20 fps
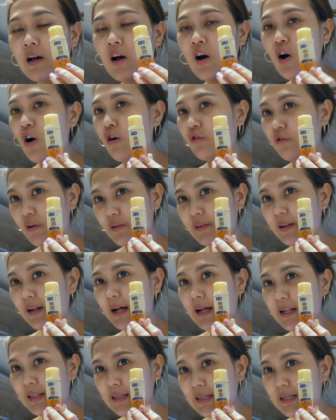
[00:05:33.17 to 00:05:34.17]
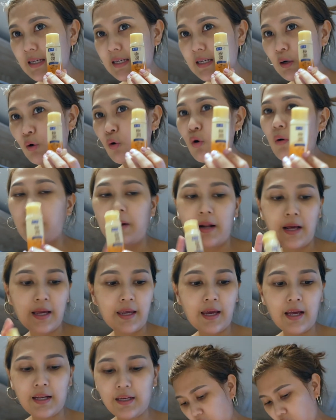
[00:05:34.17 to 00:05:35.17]
ออกนอกสถานที่ขนมาได้
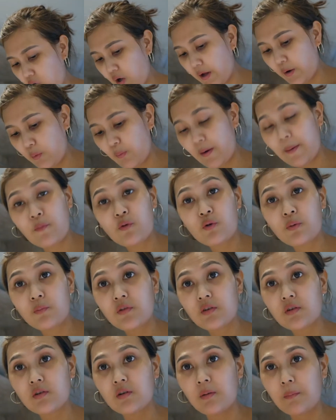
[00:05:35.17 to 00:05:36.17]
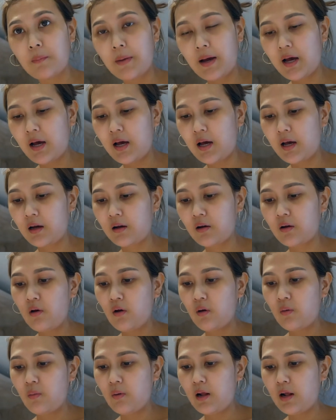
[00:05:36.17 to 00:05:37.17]
แค่ก็ให้ความชุ่มชื้นมาก
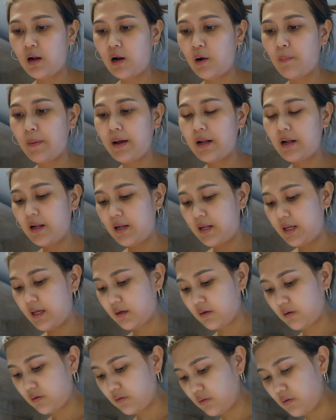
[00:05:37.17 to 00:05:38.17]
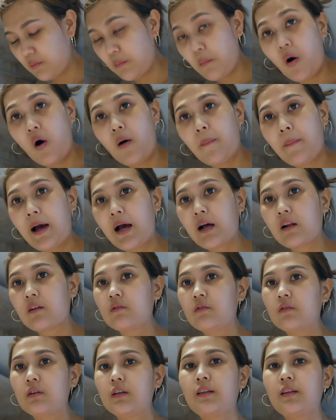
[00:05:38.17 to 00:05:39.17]
เวลาเรามาทะเลก็คือเหมาะมากเลย